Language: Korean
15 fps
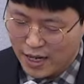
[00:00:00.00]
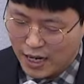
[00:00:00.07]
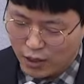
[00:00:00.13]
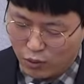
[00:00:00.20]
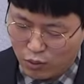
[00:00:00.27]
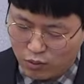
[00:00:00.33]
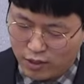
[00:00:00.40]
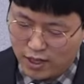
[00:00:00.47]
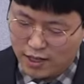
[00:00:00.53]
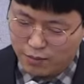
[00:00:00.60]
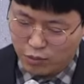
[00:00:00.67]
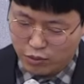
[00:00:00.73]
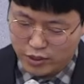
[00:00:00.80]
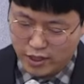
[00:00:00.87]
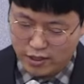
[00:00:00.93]
아론과
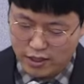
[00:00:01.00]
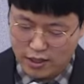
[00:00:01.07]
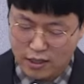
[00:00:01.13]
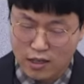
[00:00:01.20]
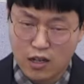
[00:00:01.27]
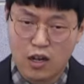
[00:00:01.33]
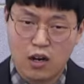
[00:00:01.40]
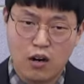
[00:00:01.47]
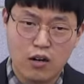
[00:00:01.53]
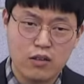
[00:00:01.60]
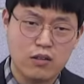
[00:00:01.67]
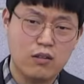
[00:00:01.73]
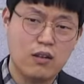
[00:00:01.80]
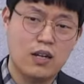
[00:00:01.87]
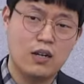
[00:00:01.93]
모세가
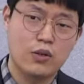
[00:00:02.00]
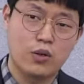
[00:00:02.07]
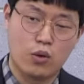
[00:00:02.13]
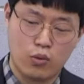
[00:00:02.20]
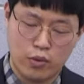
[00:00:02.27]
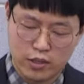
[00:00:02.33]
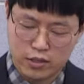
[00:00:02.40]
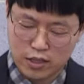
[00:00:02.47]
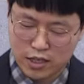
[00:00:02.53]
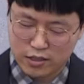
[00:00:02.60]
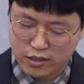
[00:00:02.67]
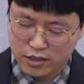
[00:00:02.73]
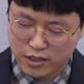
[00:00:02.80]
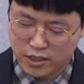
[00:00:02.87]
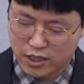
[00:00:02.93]
어떠한
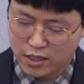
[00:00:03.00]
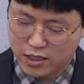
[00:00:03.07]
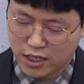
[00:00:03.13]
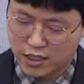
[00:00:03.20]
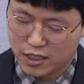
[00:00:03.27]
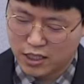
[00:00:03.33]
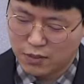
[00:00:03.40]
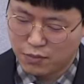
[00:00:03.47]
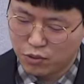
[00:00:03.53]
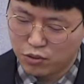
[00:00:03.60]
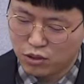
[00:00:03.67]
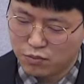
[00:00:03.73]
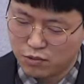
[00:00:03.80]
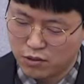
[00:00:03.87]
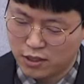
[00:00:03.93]
경우에서라든지 자신의
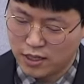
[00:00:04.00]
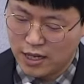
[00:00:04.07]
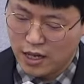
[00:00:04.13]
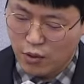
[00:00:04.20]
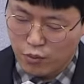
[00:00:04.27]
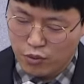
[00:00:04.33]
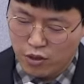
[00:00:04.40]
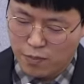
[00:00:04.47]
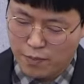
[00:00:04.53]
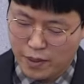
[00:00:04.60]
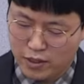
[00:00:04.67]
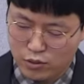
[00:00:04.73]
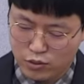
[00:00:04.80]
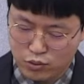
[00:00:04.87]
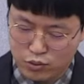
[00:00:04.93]
목숨이
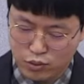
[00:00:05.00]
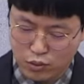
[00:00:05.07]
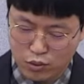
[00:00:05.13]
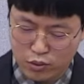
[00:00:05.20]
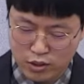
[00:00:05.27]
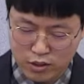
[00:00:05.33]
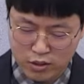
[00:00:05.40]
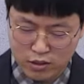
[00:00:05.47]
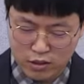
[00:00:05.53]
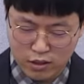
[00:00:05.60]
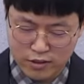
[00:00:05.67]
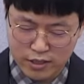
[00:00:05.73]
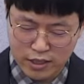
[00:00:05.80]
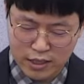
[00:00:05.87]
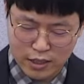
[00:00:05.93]
위협받을 수도 있는
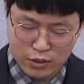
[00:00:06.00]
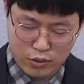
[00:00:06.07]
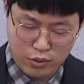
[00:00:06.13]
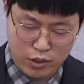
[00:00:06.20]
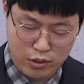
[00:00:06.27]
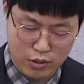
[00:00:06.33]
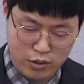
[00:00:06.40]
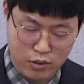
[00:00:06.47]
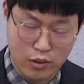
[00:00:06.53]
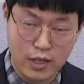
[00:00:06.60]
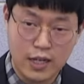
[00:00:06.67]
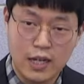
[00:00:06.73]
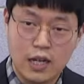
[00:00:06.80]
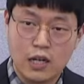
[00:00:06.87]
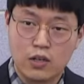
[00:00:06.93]
그런 상황 속에서
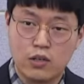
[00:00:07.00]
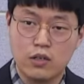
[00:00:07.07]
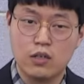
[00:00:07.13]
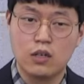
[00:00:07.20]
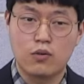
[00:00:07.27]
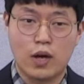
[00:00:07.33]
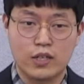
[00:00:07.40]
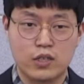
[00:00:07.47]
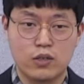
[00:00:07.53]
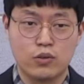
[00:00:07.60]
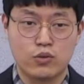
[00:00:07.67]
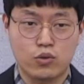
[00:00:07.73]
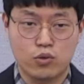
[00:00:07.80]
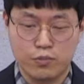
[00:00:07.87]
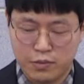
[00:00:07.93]

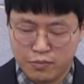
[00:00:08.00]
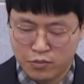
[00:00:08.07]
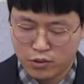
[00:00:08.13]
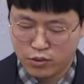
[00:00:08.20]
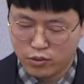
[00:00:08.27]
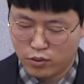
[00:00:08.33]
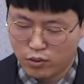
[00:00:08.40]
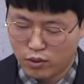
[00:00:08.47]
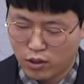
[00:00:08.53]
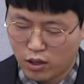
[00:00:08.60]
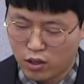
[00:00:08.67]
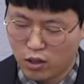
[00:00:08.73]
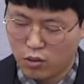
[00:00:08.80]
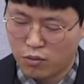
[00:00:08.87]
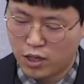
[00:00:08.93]
그과정을 조금 힘들고
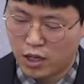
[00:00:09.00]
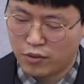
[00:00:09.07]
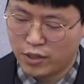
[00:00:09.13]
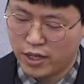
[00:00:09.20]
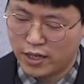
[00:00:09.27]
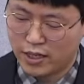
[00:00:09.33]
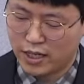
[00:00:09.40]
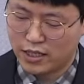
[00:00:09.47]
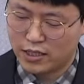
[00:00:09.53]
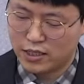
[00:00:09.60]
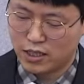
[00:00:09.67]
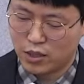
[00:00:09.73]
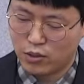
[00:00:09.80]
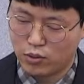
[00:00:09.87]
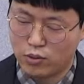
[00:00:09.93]
어려운 가운데 있다
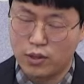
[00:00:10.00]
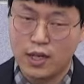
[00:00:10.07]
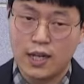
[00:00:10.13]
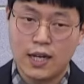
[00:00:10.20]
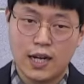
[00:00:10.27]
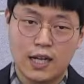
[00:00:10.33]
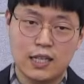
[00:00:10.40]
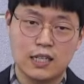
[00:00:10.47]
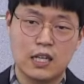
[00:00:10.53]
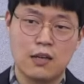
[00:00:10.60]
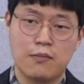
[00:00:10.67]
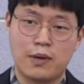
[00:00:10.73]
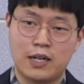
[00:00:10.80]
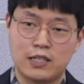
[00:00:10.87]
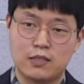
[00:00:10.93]
할지라도
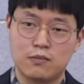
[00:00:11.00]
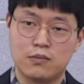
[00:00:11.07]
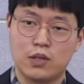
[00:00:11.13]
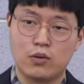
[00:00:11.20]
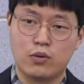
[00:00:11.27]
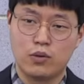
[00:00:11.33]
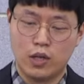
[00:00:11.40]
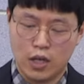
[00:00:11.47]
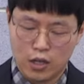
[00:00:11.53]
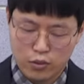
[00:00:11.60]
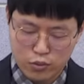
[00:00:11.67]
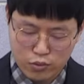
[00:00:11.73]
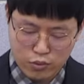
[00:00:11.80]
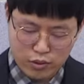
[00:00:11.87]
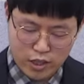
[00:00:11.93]
하나님의 말씀대로
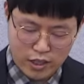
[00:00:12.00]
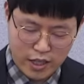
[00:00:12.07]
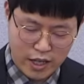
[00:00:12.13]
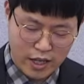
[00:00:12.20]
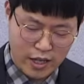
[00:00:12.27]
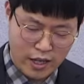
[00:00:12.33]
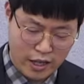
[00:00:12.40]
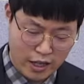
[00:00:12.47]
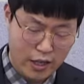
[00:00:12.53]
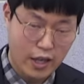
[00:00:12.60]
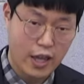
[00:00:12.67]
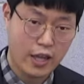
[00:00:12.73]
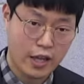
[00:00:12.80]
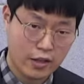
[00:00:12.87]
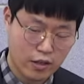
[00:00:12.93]
꿋꿋하게 행
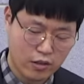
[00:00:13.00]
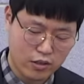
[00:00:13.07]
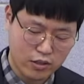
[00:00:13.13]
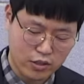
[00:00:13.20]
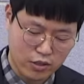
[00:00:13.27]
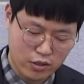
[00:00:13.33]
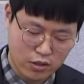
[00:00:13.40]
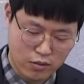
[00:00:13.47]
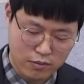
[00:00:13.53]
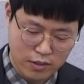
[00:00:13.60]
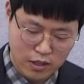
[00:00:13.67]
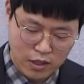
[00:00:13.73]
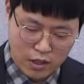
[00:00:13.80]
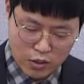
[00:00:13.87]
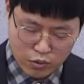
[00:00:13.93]
행했던 것처럼
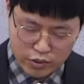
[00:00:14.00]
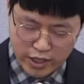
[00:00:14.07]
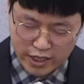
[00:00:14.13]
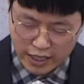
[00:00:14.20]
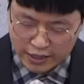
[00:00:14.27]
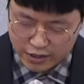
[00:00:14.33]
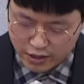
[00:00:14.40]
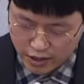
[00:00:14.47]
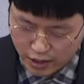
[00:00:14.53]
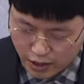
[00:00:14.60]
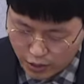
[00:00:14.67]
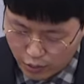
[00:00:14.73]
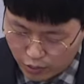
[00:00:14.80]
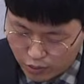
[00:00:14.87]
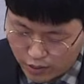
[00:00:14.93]
우리의 간절한
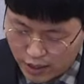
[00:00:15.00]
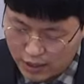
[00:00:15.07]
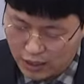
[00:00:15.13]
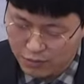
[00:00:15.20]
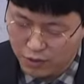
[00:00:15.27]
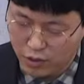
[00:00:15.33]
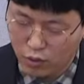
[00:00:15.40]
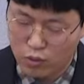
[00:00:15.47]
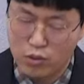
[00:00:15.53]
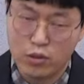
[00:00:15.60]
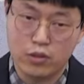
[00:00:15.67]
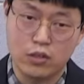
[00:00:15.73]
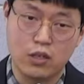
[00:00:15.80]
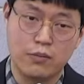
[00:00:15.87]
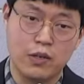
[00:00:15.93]
기도를 하나님께
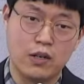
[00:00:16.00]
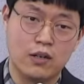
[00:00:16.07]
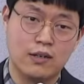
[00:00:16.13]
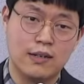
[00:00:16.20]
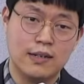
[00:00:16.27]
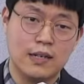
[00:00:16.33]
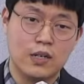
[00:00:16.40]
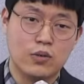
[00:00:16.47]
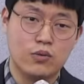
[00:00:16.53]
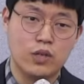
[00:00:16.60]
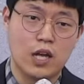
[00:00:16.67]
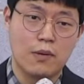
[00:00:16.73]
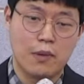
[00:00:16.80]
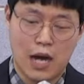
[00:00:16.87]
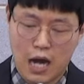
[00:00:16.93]
올려드리며
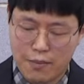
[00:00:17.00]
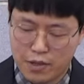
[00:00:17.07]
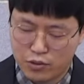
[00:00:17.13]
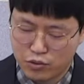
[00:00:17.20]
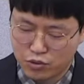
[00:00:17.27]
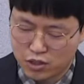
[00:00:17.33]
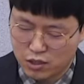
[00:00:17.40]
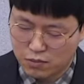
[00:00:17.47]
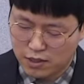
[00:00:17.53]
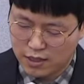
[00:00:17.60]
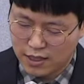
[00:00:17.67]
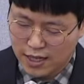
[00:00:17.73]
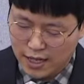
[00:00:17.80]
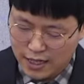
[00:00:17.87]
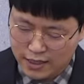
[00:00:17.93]
우리의 마음의 중심이
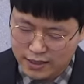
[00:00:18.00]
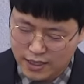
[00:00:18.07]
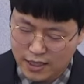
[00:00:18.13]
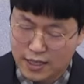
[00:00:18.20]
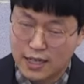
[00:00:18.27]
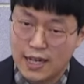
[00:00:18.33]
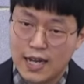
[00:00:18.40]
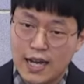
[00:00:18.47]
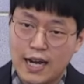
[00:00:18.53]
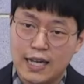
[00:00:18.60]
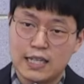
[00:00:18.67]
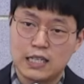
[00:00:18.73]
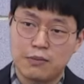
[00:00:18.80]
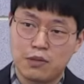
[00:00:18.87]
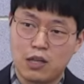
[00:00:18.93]
항상
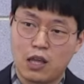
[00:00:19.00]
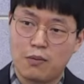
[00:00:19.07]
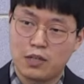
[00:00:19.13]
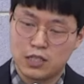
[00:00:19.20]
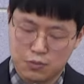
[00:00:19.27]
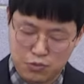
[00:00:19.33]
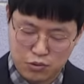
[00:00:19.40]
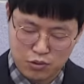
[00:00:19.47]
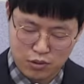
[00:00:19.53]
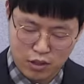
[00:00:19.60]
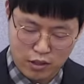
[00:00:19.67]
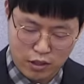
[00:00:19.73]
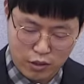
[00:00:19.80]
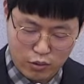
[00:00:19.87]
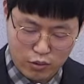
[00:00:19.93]
하나님께만
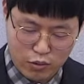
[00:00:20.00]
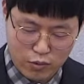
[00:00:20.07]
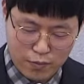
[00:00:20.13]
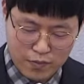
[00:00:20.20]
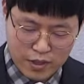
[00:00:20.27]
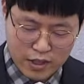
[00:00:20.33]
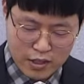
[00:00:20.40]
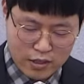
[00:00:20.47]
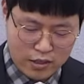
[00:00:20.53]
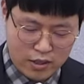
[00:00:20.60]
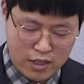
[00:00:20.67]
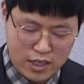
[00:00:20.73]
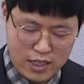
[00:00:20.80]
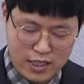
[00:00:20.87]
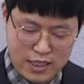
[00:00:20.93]
집중되어 있고
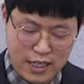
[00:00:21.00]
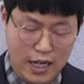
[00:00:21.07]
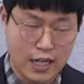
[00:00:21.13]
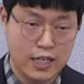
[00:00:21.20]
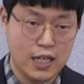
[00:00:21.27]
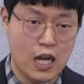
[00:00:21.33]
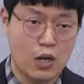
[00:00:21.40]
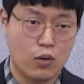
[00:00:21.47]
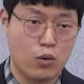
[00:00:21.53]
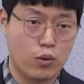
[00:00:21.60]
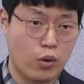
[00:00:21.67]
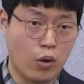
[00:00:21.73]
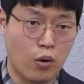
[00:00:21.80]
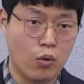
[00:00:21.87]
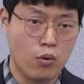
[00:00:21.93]
흔들리지 아니하고
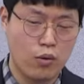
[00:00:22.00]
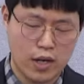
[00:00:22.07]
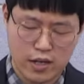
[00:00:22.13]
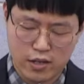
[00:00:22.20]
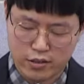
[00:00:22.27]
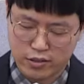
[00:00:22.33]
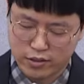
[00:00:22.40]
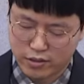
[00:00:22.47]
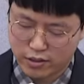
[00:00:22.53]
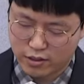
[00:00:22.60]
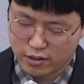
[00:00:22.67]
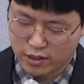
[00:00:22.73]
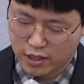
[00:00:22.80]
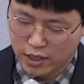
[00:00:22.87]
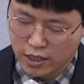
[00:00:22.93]

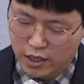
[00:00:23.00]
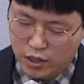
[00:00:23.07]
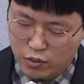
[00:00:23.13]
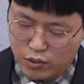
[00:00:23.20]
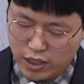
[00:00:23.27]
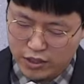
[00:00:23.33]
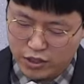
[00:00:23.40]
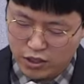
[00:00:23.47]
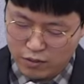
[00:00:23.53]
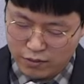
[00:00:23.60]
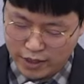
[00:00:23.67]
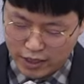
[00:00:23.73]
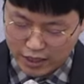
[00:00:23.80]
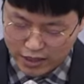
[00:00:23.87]
견고하여져서 우리가 처음에